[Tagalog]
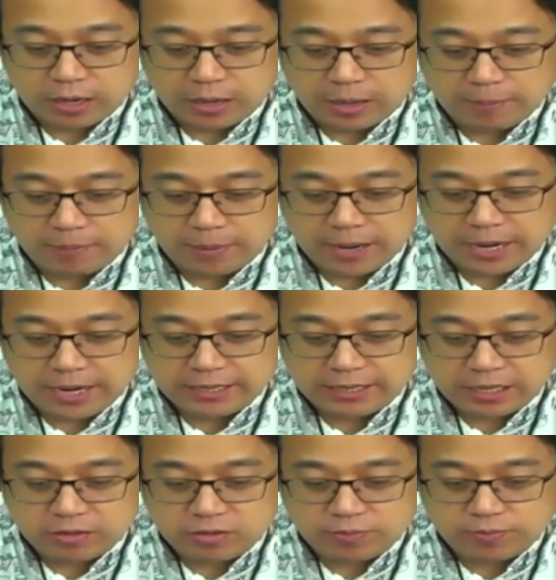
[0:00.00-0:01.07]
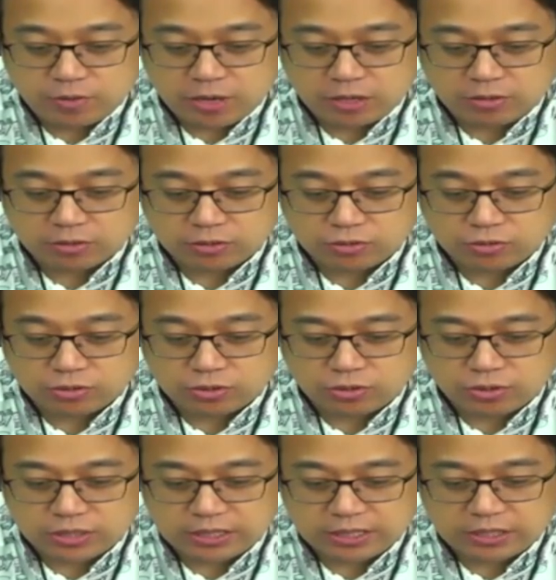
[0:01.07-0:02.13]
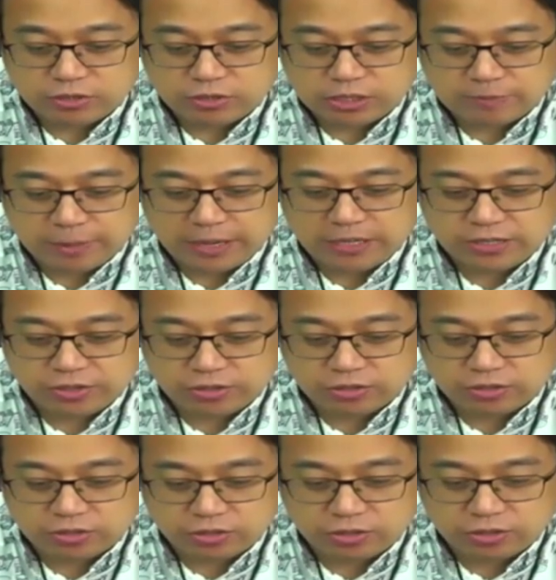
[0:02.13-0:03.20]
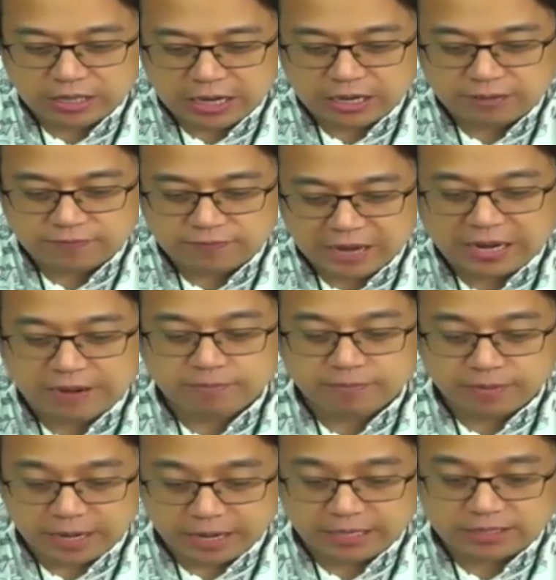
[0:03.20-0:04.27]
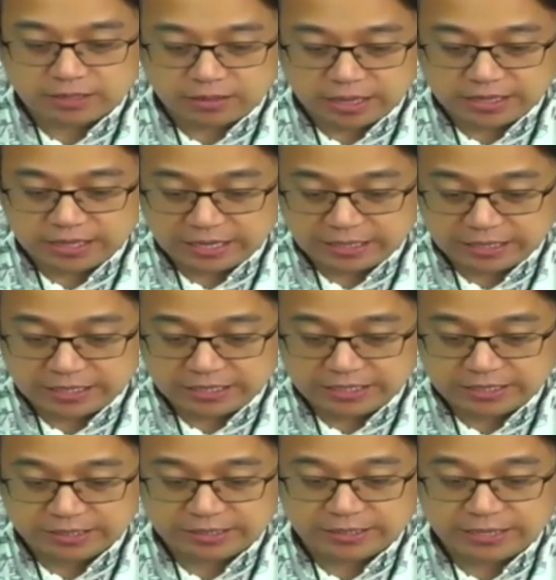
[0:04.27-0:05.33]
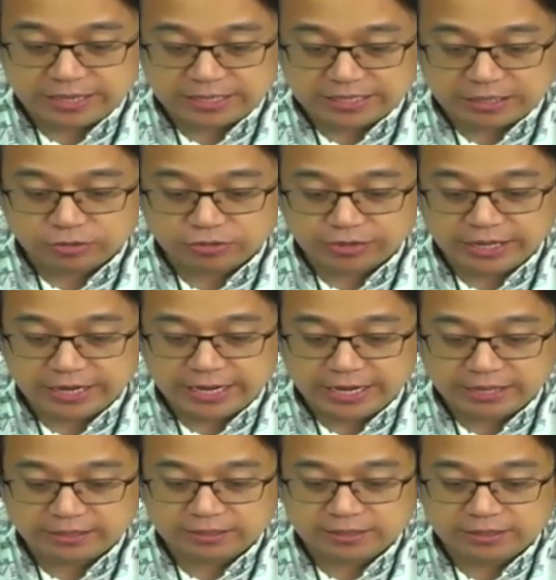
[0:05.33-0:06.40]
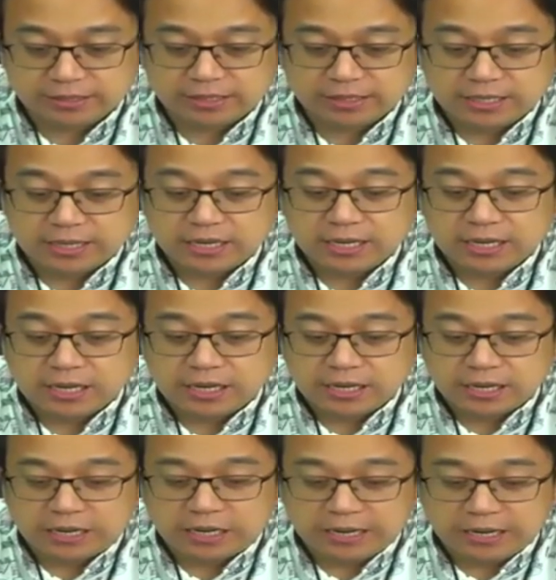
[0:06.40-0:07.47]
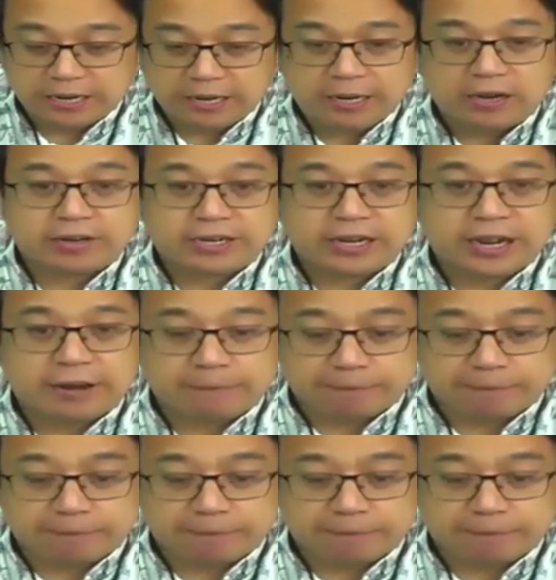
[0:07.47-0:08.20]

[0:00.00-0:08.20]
May tanong po ako tungkol sa suspension ko ng 5 days. So oh, I think this, nasagot ko na yan. Uh, okay.